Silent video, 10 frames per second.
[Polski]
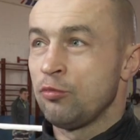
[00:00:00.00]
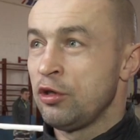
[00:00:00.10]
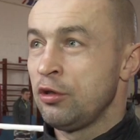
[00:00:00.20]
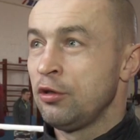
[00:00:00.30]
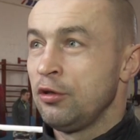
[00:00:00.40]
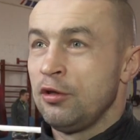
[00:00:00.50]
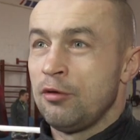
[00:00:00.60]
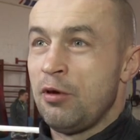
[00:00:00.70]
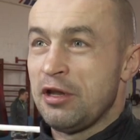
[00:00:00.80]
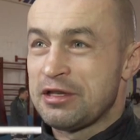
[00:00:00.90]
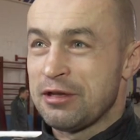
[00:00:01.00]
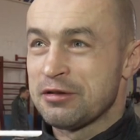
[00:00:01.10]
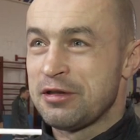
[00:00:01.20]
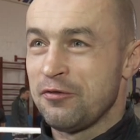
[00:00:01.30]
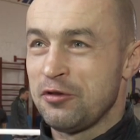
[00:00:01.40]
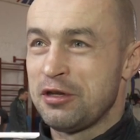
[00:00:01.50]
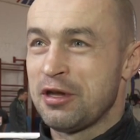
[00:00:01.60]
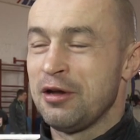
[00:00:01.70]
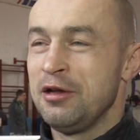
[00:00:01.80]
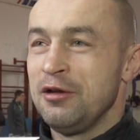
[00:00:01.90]
mi, będę stał
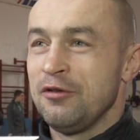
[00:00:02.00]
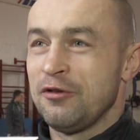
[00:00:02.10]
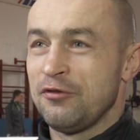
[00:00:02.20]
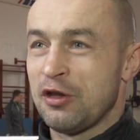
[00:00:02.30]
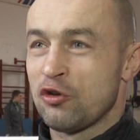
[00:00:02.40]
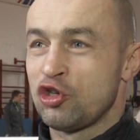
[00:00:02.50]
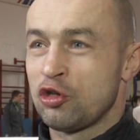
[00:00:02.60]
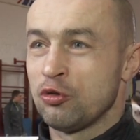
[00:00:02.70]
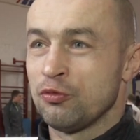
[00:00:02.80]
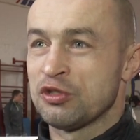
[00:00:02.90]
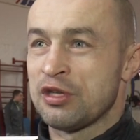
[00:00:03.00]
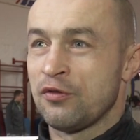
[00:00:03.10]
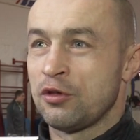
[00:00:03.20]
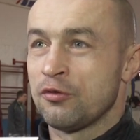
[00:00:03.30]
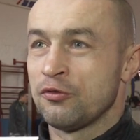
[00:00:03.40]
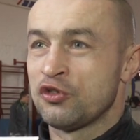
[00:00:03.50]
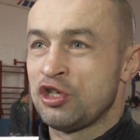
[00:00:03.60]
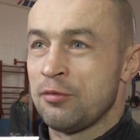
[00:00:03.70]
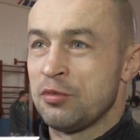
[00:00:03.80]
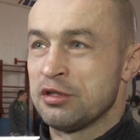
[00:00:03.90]
zawodnika, w narożniku zawodników z
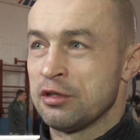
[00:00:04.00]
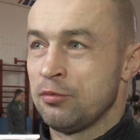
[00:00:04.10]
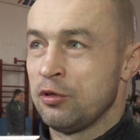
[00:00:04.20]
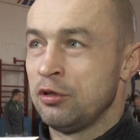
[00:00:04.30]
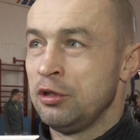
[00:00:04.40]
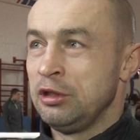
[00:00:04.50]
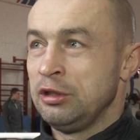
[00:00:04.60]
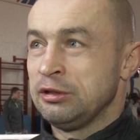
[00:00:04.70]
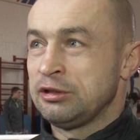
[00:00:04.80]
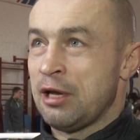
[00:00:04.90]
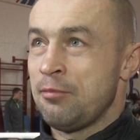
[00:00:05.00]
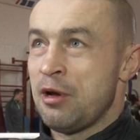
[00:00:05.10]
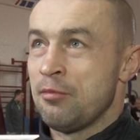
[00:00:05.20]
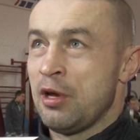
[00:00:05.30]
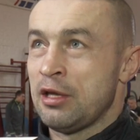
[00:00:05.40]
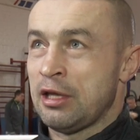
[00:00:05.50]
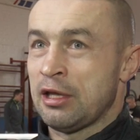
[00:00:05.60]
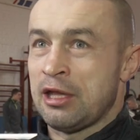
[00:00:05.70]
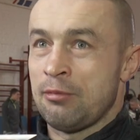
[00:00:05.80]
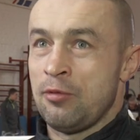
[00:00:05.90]
Ziembic, no bo tam mam
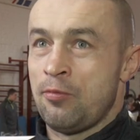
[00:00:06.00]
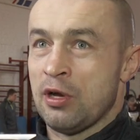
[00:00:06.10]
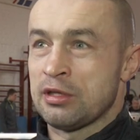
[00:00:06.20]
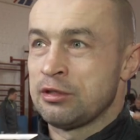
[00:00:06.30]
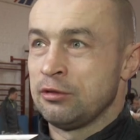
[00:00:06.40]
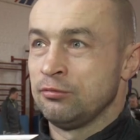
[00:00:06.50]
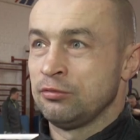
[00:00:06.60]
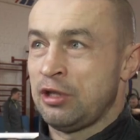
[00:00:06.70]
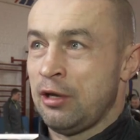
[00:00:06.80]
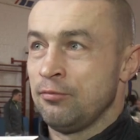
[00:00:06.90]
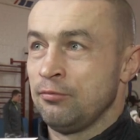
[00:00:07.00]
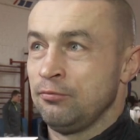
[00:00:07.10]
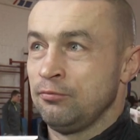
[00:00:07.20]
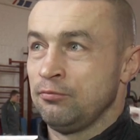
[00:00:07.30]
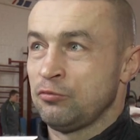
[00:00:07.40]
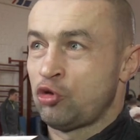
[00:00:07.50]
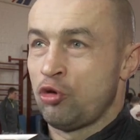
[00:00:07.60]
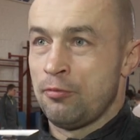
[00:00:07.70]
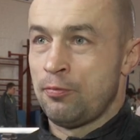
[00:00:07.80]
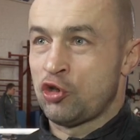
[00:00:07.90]
etat, tam mi płacą, tam
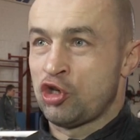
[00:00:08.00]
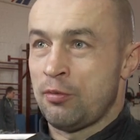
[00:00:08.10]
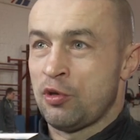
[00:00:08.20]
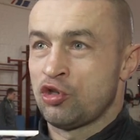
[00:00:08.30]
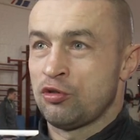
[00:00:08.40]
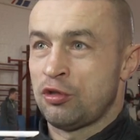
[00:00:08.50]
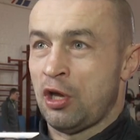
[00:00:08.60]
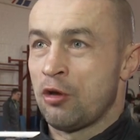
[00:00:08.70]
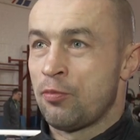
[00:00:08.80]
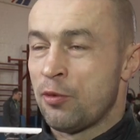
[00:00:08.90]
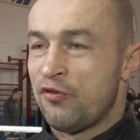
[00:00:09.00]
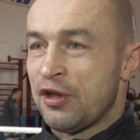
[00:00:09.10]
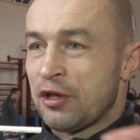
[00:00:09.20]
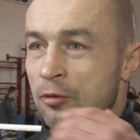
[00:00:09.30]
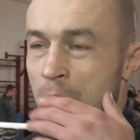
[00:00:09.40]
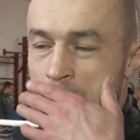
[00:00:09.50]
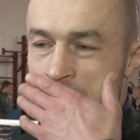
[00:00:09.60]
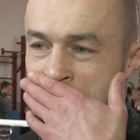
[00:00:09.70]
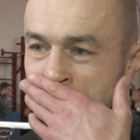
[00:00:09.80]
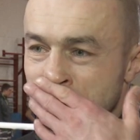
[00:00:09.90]
czują potrzebę tego promowania tego
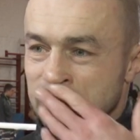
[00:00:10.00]
boksu.